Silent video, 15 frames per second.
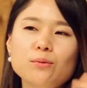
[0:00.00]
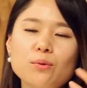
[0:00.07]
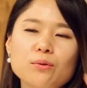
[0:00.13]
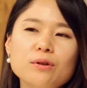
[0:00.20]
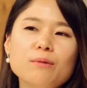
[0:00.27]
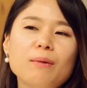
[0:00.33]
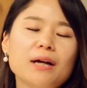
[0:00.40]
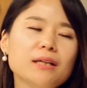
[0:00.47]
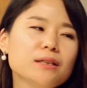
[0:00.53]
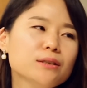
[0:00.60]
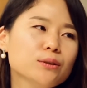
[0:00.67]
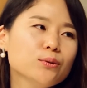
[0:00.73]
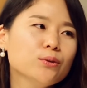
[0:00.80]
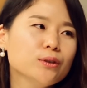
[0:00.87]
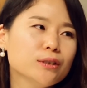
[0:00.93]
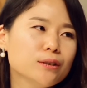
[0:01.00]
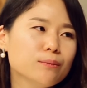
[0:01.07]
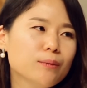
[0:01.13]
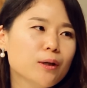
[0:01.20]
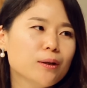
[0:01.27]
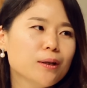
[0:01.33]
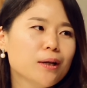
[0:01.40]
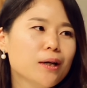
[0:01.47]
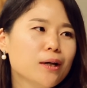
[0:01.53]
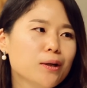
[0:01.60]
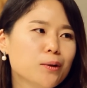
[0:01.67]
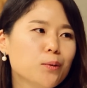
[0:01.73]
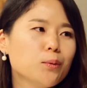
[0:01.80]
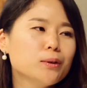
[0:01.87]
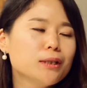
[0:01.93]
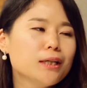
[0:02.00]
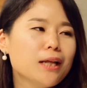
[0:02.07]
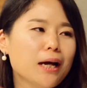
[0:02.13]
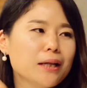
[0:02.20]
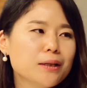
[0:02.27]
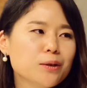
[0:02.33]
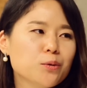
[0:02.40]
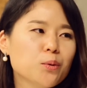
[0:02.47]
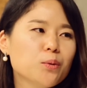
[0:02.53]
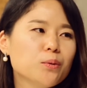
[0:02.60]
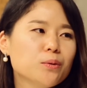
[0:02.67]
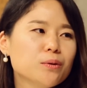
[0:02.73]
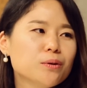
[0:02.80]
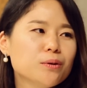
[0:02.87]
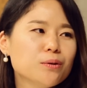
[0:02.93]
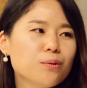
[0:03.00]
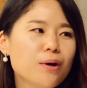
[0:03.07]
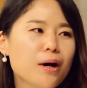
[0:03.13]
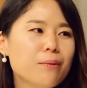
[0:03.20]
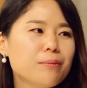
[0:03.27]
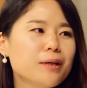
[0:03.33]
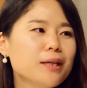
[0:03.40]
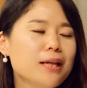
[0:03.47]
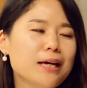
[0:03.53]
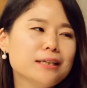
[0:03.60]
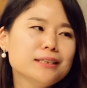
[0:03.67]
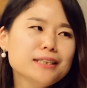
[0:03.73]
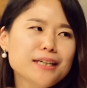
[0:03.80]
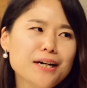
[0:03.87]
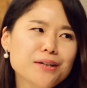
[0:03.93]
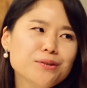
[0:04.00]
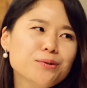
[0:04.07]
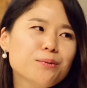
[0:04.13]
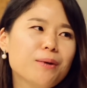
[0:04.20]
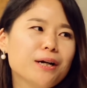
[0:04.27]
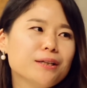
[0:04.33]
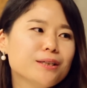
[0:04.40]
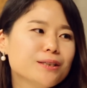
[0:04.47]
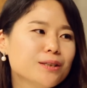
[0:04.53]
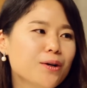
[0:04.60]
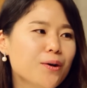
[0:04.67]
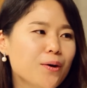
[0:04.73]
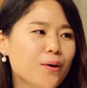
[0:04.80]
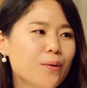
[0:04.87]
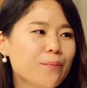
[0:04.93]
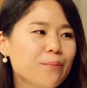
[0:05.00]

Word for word: 돈을 많이 쓰고 있으면 그곳에 나는 돈과 함께 내 시간도, 시간도. 많이 써요.